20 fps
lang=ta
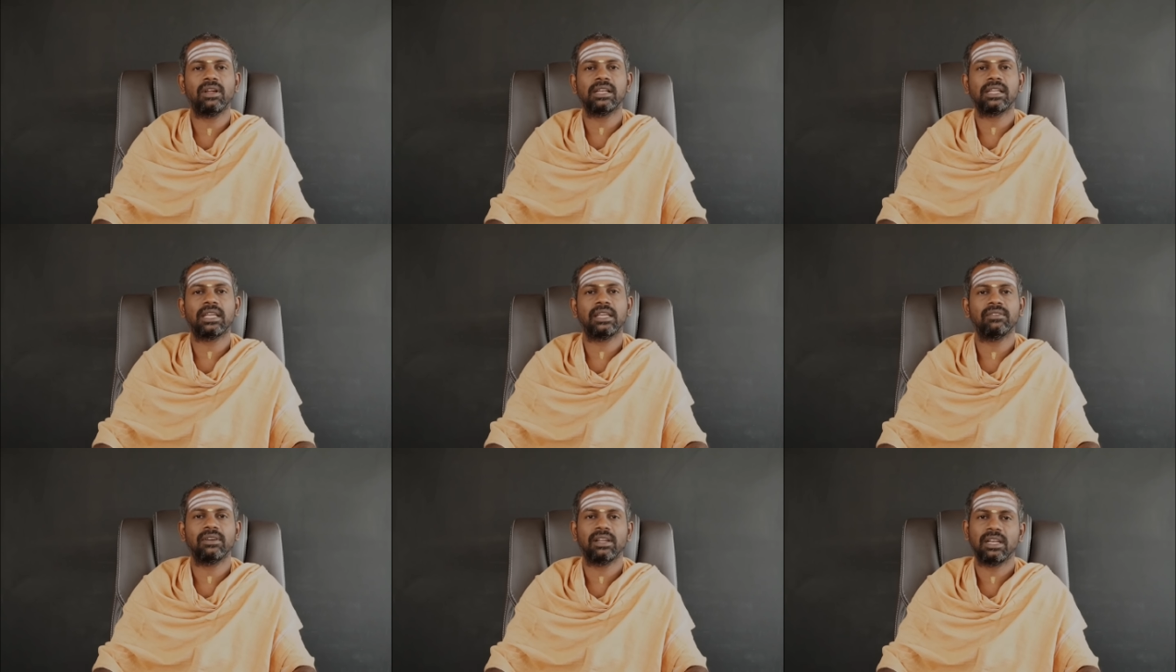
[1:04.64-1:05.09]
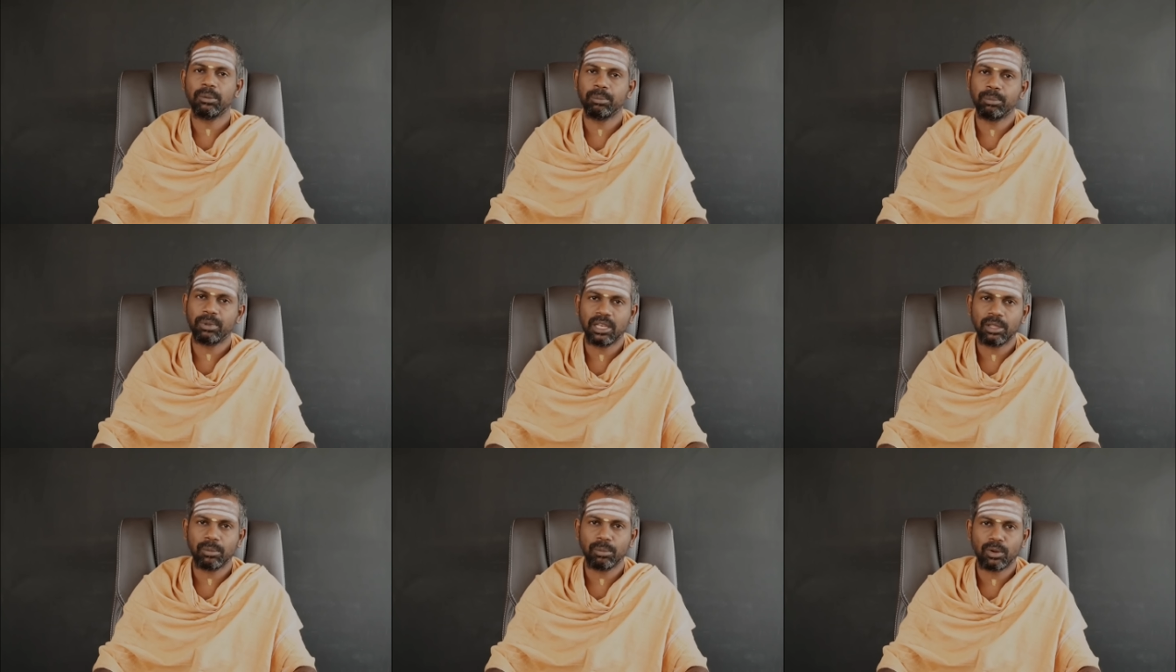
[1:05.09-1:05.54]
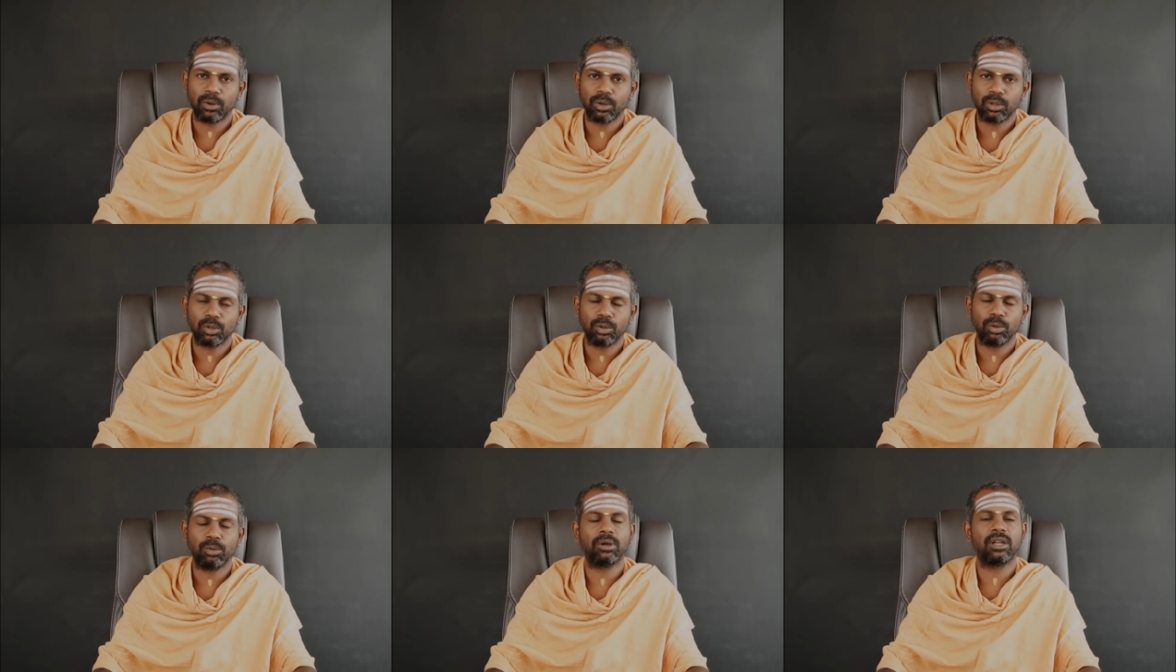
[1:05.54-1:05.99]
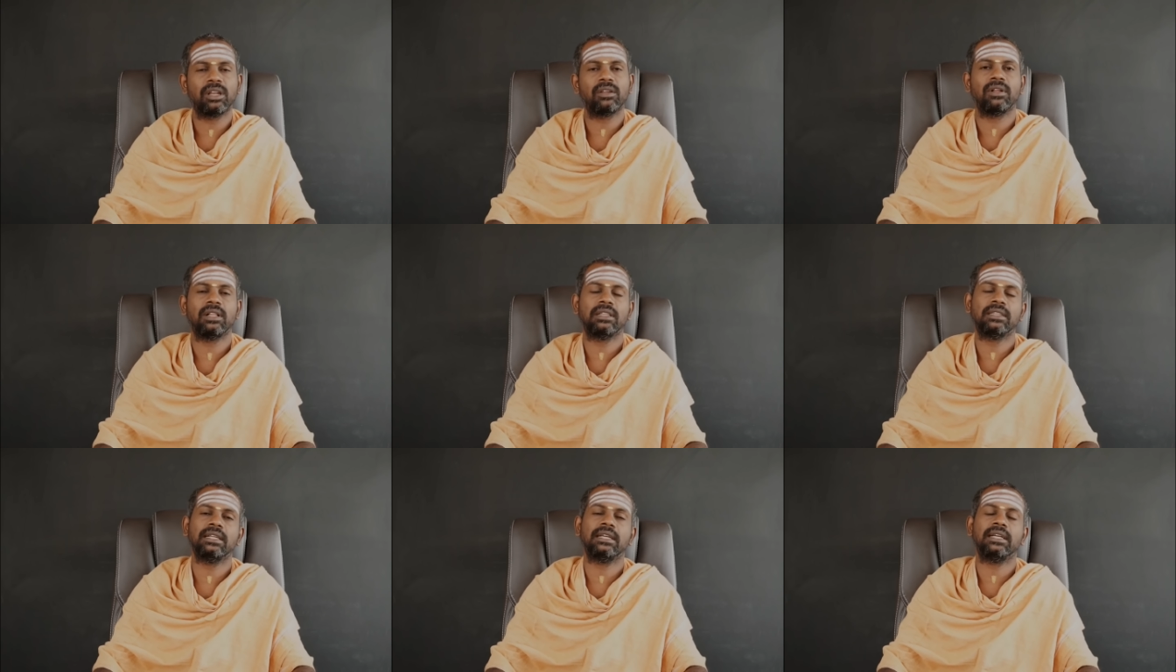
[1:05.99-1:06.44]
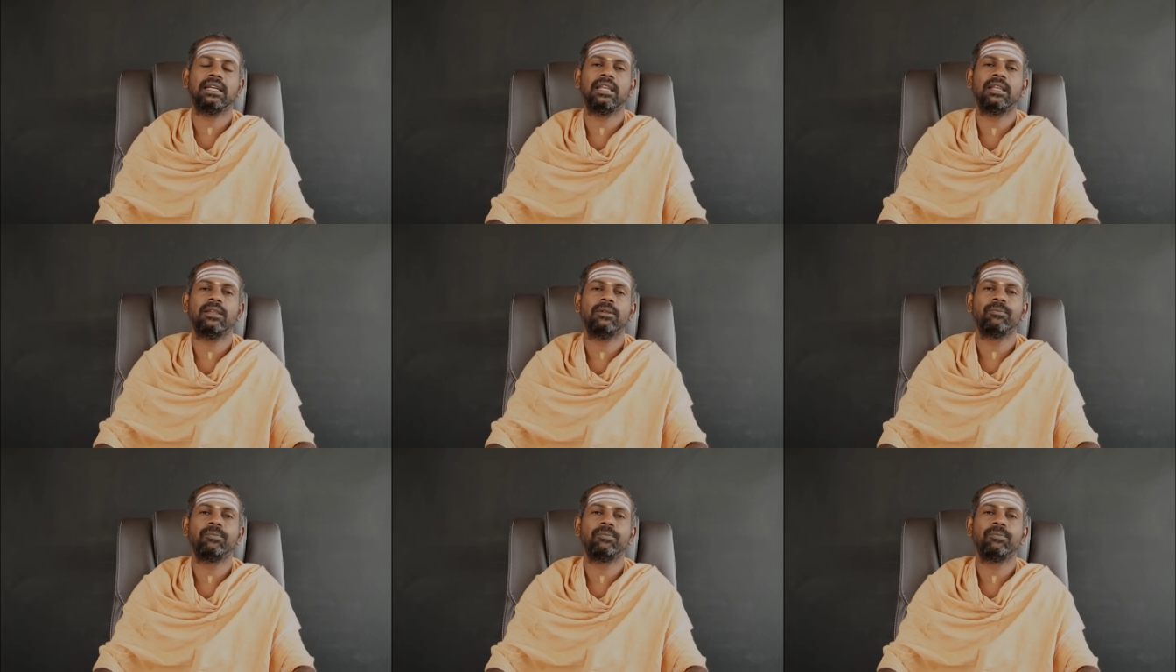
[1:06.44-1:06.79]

வாழ்க்கை வாழ பரிபூரணத்துவமான வாழ்த்துக்கள்